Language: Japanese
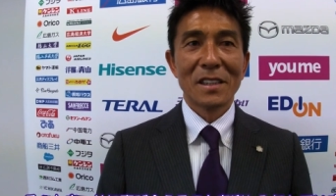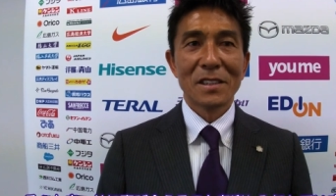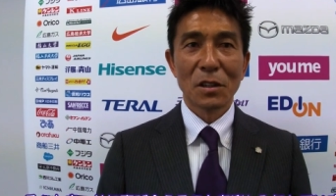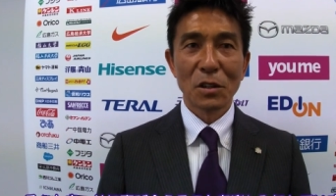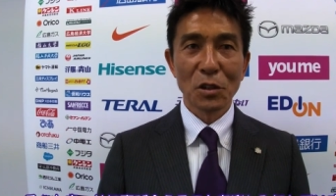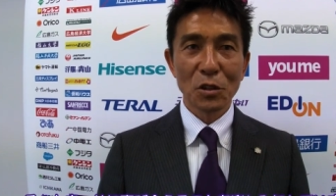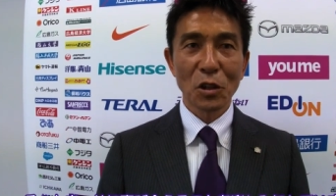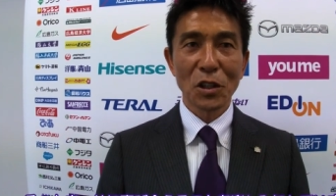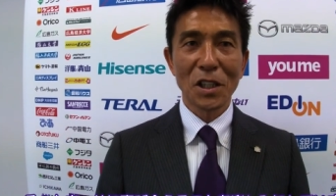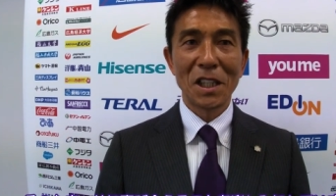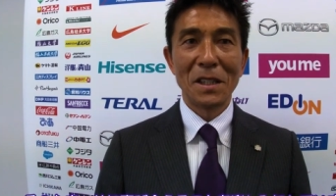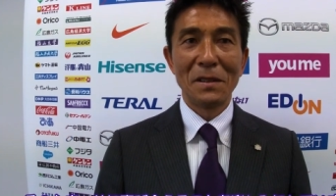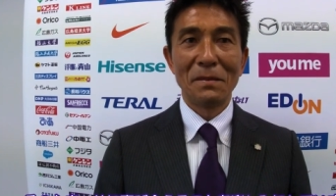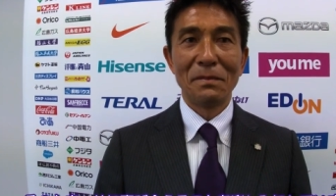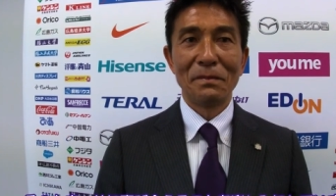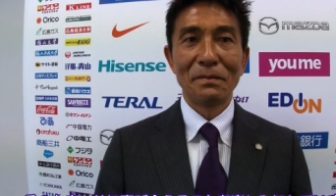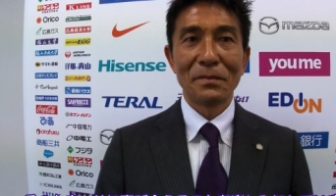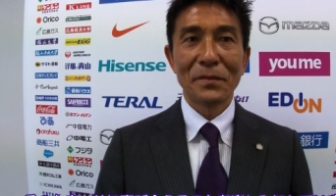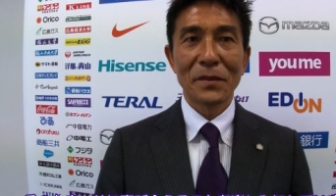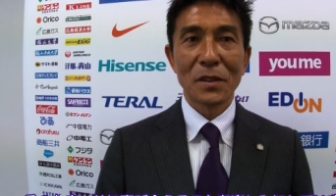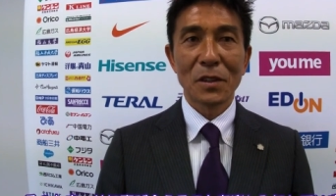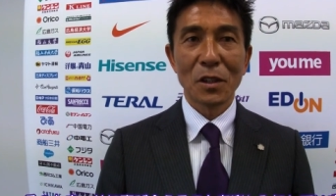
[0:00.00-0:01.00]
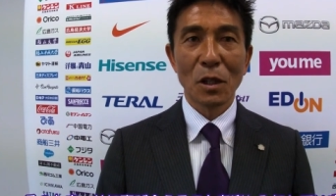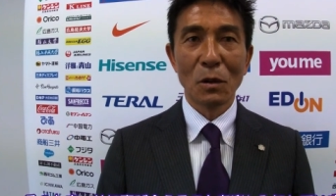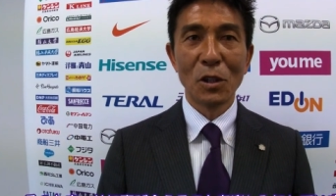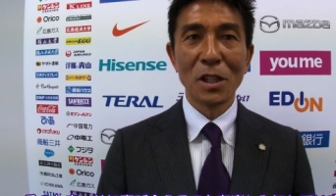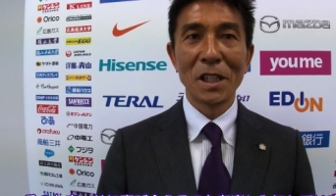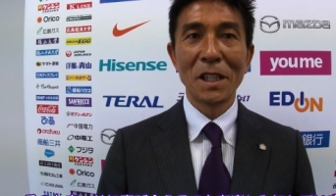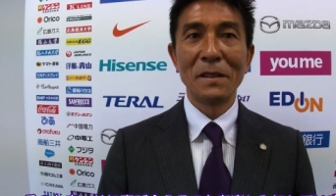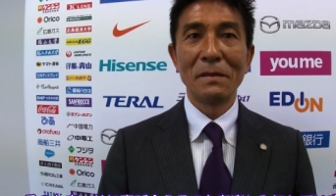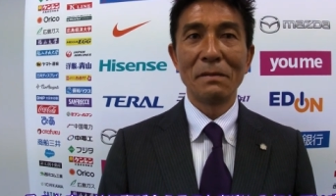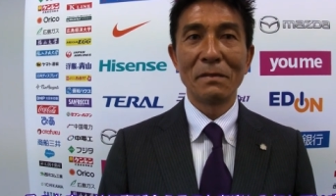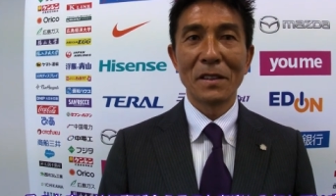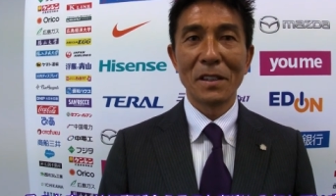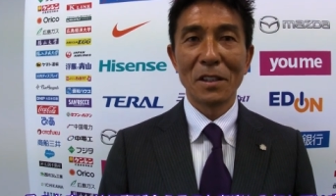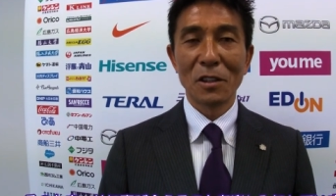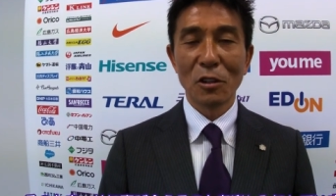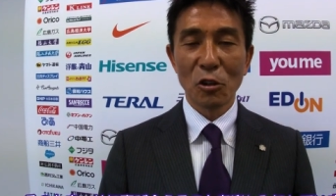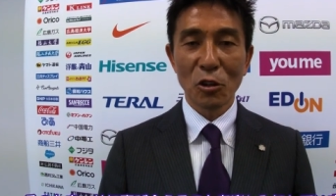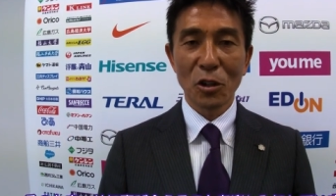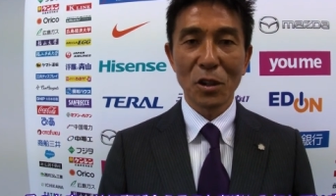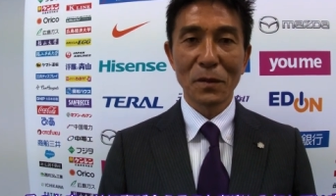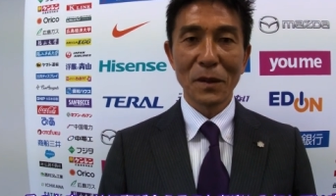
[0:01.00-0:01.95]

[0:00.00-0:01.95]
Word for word: その時、共に喜